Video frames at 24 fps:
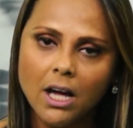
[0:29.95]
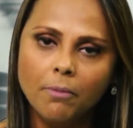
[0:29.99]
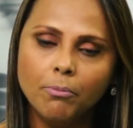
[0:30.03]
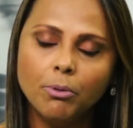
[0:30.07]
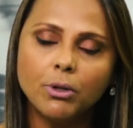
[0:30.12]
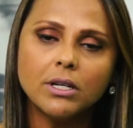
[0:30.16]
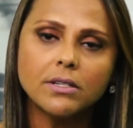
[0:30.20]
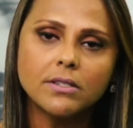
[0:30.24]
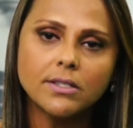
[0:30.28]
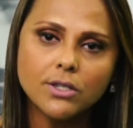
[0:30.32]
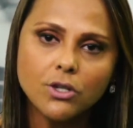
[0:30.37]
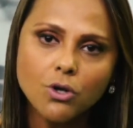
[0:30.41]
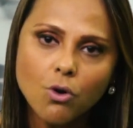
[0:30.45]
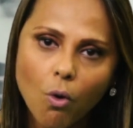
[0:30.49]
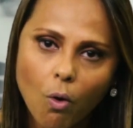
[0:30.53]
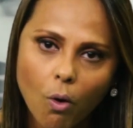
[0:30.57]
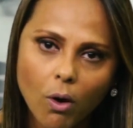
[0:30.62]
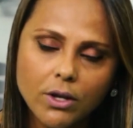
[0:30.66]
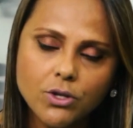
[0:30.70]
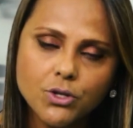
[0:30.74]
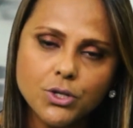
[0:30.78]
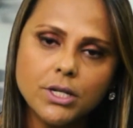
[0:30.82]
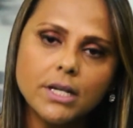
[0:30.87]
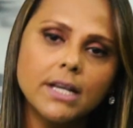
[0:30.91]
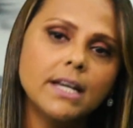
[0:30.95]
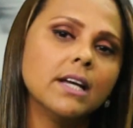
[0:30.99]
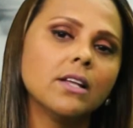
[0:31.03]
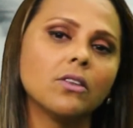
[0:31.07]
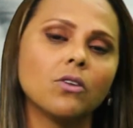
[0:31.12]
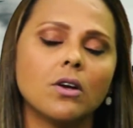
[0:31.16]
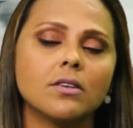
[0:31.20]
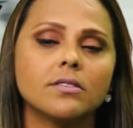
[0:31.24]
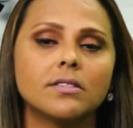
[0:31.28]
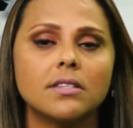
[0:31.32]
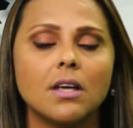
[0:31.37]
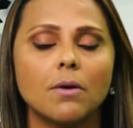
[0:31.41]
Por isso que hoje
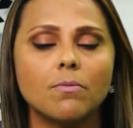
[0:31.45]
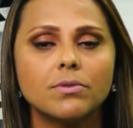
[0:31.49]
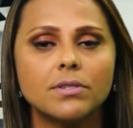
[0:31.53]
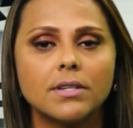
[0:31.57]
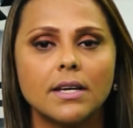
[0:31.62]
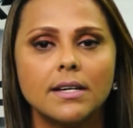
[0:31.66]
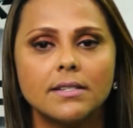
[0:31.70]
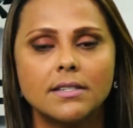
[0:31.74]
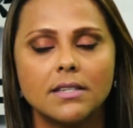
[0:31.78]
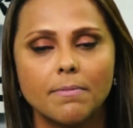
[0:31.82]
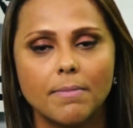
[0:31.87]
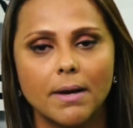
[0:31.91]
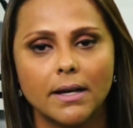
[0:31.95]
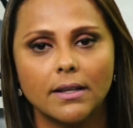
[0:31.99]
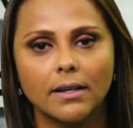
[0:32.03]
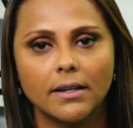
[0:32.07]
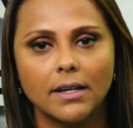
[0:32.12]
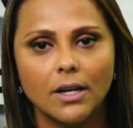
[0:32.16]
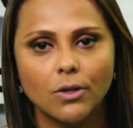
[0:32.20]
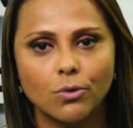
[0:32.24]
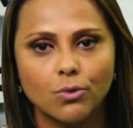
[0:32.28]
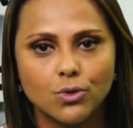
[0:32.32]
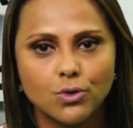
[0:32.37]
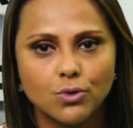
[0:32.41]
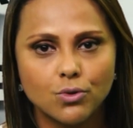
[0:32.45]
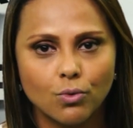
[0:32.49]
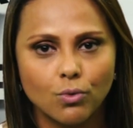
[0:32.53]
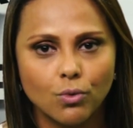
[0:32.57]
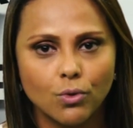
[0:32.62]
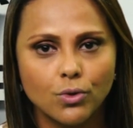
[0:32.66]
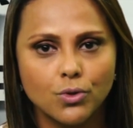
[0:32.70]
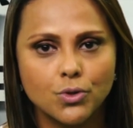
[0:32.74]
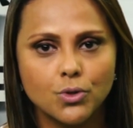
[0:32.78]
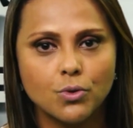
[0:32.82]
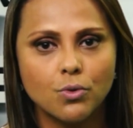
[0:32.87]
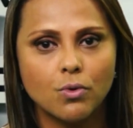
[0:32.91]
nós estamos recebendo aqui no
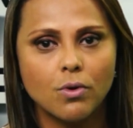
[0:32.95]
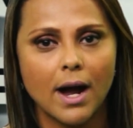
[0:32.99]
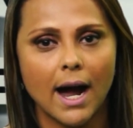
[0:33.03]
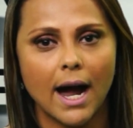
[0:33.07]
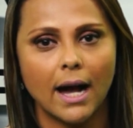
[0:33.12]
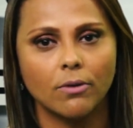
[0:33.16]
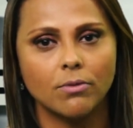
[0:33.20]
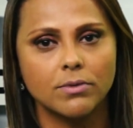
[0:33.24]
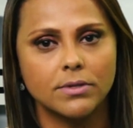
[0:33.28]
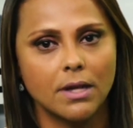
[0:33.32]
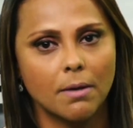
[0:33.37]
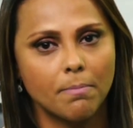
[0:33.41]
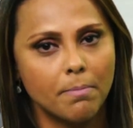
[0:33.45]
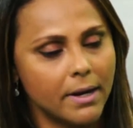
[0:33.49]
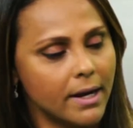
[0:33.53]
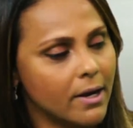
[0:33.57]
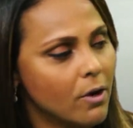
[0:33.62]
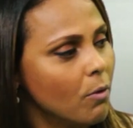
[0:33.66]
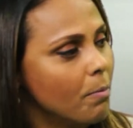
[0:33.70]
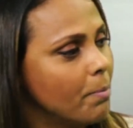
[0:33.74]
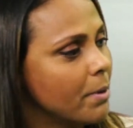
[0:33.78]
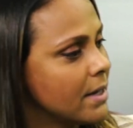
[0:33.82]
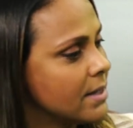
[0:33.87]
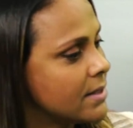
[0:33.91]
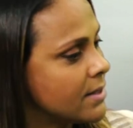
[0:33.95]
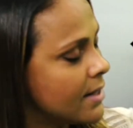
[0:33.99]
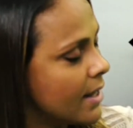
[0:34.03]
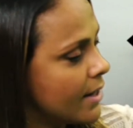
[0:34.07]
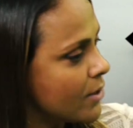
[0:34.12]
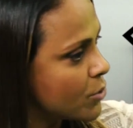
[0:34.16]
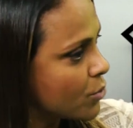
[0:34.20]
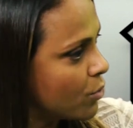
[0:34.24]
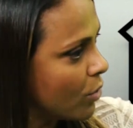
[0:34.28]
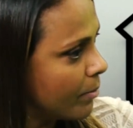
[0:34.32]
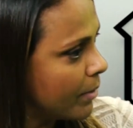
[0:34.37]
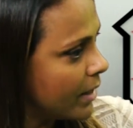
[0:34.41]
estúdio o Carlos Abreu,
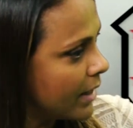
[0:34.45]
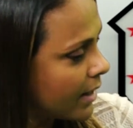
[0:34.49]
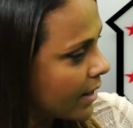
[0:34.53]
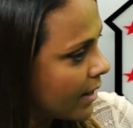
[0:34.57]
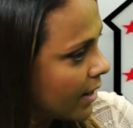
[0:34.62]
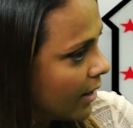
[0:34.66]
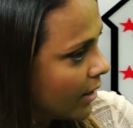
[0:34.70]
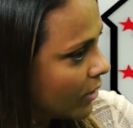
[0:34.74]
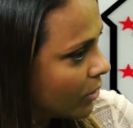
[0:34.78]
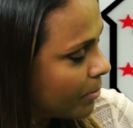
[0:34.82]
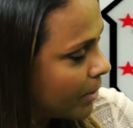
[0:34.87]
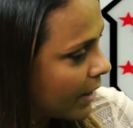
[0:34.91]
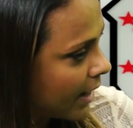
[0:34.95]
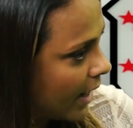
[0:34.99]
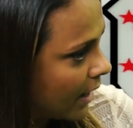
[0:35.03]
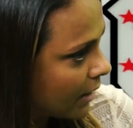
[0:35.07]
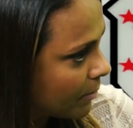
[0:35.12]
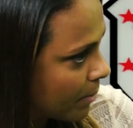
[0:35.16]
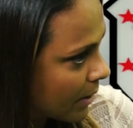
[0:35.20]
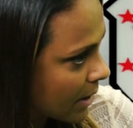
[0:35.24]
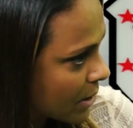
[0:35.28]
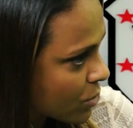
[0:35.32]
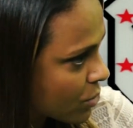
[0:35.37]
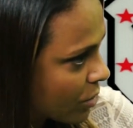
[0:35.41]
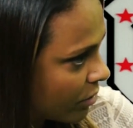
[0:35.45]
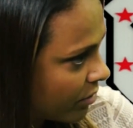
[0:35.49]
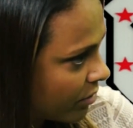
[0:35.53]
presidente do americano. Obrigado pela sua